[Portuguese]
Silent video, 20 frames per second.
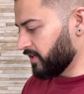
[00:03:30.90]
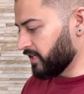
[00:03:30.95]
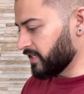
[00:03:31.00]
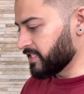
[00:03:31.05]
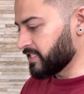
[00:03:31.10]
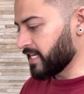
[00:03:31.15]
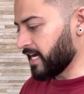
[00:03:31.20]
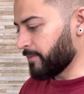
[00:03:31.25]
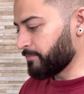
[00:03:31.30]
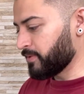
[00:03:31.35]

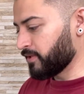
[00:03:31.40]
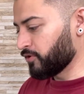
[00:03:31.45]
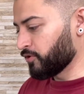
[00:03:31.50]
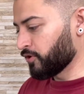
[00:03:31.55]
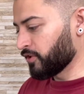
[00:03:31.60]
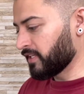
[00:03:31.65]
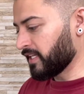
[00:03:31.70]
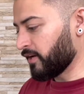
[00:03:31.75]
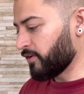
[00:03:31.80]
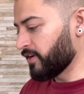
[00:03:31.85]
Zap
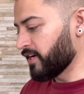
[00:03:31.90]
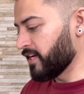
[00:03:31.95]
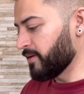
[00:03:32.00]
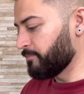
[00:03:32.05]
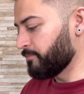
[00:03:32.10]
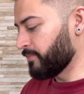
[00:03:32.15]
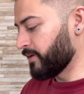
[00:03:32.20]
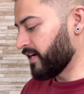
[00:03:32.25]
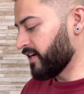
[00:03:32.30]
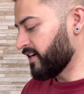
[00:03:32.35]
Total
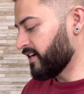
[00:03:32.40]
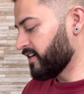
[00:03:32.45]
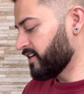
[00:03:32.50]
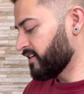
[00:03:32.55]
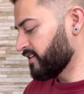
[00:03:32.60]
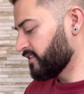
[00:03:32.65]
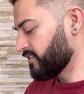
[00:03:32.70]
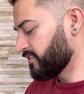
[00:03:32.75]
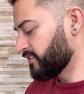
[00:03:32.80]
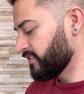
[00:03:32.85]

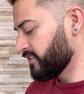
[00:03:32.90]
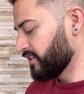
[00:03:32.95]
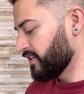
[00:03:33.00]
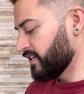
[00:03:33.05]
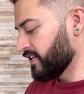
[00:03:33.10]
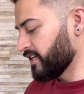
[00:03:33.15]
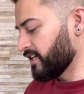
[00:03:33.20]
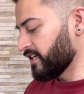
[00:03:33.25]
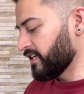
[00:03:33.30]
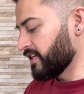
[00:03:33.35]
Repair.
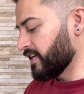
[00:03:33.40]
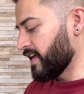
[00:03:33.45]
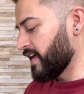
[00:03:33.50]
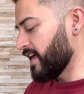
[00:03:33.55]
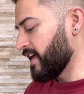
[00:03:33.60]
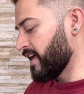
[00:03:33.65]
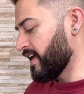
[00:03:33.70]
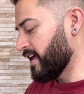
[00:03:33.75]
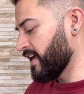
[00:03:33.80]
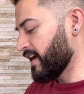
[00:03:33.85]

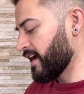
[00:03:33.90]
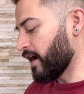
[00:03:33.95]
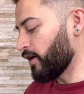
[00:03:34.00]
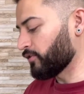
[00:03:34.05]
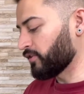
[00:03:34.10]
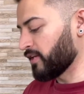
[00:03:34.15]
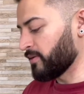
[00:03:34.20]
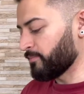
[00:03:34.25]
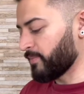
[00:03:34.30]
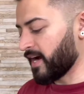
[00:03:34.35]
É,
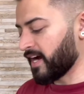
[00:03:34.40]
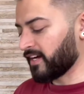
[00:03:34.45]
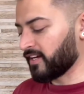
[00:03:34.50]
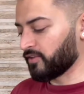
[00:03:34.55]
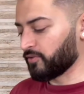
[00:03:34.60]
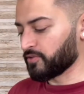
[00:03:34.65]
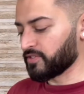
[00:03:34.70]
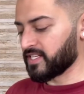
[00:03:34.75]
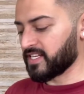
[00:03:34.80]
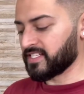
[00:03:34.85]
alto
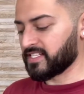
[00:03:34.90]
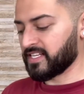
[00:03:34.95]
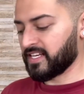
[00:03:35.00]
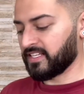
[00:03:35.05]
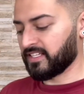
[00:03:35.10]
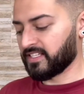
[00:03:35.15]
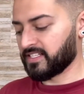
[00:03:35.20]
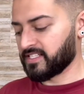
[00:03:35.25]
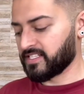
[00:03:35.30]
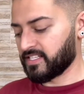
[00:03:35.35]
impacto
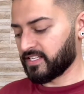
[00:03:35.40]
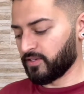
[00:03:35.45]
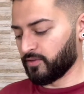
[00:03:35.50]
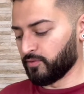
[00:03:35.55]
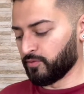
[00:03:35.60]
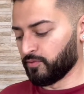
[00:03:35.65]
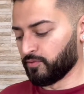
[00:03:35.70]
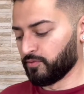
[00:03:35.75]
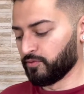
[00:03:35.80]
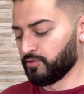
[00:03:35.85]
60
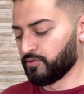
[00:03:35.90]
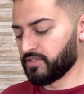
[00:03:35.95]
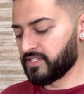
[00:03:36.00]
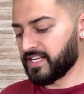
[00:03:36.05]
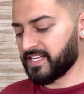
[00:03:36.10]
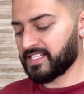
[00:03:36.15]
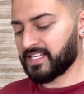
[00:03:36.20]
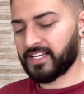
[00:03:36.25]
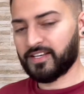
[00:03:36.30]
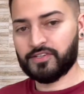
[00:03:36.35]
segundos.
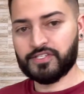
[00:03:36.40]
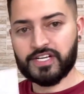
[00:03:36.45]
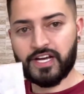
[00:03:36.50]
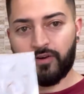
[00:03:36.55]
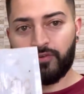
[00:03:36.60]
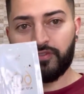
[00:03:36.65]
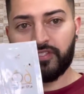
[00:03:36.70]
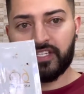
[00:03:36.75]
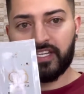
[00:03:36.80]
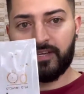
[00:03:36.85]
Essa que eu já
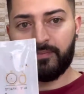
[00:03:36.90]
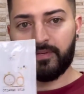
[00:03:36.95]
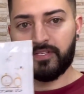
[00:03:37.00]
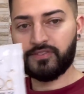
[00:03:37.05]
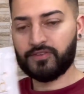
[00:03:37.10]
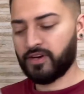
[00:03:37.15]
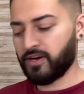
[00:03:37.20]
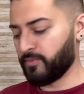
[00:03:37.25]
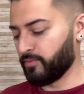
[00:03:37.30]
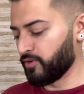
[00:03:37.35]
usei,
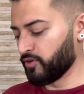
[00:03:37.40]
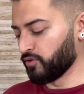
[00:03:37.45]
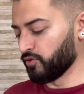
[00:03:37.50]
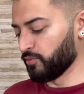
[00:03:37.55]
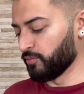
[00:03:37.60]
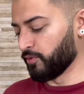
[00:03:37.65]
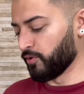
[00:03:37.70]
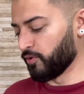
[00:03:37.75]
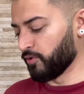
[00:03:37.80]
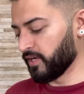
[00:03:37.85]
pessoal. É muito
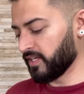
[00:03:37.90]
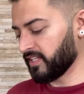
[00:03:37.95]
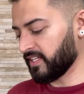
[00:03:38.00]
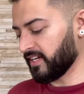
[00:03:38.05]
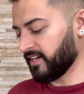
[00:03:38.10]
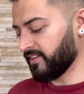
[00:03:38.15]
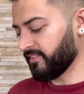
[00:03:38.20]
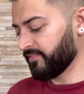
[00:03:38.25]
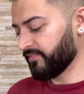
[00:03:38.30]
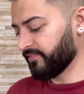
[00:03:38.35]
boa,
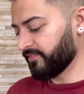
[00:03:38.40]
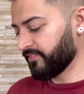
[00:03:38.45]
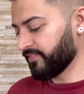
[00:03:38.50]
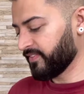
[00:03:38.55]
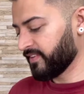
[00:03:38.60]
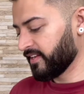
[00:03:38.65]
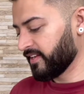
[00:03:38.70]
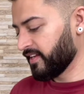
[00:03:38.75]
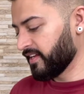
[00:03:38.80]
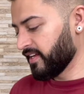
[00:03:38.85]
tá?
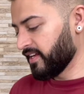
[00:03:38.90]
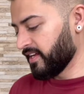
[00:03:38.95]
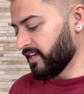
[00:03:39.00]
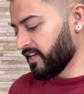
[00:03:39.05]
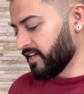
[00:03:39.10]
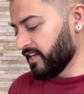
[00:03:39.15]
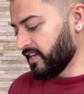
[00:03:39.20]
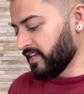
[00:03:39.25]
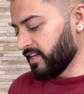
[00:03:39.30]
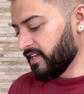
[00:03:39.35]

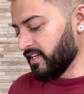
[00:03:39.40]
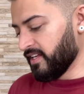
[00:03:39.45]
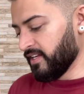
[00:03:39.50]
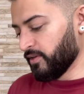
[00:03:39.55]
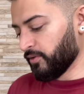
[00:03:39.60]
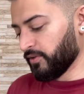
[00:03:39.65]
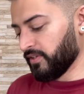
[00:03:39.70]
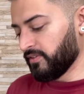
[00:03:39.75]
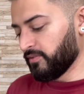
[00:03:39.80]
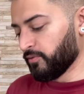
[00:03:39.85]
E
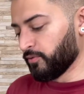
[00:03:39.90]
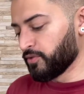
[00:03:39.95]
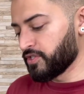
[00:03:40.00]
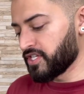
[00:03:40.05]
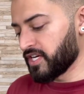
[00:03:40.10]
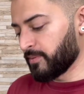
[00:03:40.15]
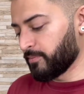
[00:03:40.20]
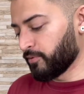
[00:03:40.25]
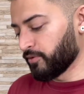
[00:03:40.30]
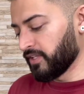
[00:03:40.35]
o, o
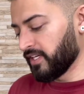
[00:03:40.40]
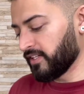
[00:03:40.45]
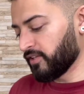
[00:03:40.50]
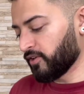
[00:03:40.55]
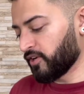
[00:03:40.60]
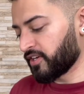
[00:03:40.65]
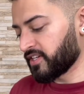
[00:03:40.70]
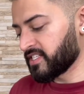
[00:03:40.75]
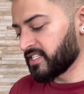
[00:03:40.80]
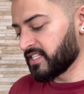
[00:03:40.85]
shampoo
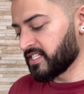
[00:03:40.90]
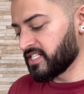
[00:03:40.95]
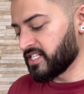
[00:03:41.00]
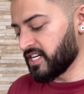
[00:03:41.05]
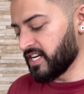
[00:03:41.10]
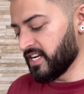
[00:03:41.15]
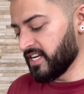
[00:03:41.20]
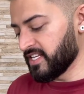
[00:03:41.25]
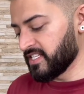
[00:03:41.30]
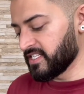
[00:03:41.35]
detox
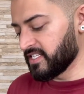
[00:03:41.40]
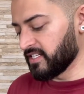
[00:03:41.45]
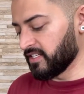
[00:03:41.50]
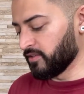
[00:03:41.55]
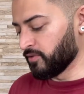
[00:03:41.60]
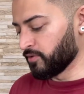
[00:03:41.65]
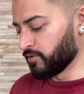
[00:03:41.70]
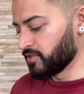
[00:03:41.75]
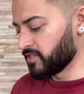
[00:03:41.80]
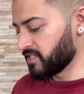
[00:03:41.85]

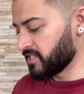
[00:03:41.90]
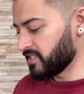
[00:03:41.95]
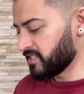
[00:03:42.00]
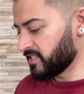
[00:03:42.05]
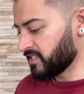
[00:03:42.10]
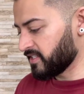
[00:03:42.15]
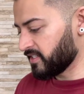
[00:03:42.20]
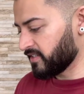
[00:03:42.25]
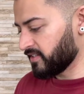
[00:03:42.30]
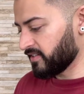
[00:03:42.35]
anti-resíduos.
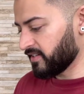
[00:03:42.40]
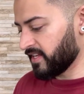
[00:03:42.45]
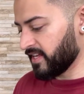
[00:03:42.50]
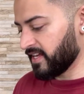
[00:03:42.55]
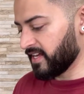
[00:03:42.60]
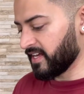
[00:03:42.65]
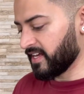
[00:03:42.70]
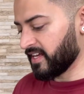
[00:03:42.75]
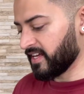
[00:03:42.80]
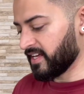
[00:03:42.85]

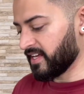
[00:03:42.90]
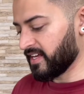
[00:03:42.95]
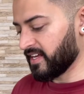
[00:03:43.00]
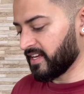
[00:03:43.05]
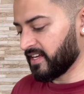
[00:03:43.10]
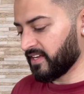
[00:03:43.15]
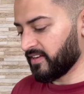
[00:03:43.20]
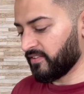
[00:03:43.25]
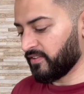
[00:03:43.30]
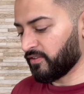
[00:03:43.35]

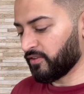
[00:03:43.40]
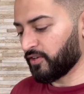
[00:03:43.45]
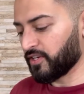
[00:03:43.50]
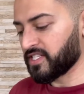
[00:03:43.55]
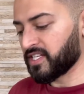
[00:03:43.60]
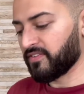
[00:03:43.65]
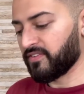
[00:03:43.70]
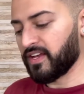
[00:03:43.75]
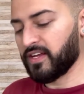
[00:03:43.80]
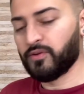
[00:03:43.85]
É...
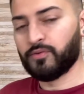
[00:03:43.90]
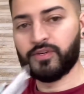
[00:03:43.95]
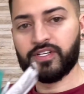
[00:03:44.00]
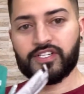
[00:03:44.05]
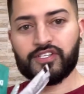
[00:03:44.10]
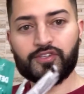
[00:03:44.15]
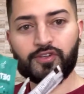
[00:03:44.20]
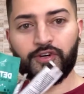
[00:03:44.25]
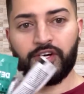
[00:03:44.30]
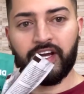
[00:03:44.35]
Nossa, veio um
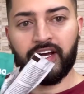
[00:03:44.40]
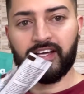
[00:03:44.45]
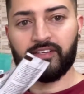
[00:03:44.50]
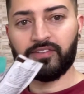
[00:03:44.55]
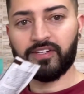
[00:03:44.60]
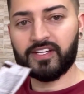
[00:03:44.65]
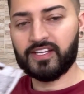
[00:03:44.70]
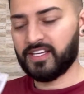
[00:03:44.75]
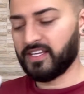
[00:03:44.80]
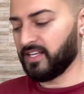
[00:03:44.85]
estourado
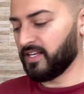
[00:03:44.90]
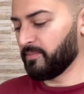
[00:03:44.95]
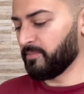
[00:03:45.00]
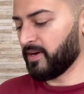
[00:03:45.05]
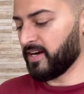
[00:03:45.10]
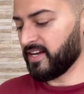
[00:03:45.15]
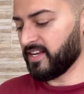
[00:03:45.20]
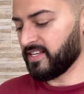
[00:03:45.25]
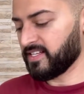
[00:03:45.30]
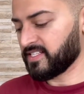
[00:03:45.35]
aqui,
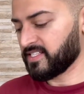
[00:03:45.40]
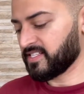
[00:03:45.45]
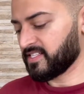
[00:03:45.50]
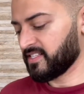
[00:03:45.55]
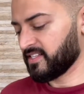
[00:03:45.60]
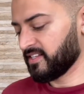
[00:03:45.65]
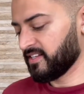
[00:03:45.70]
mas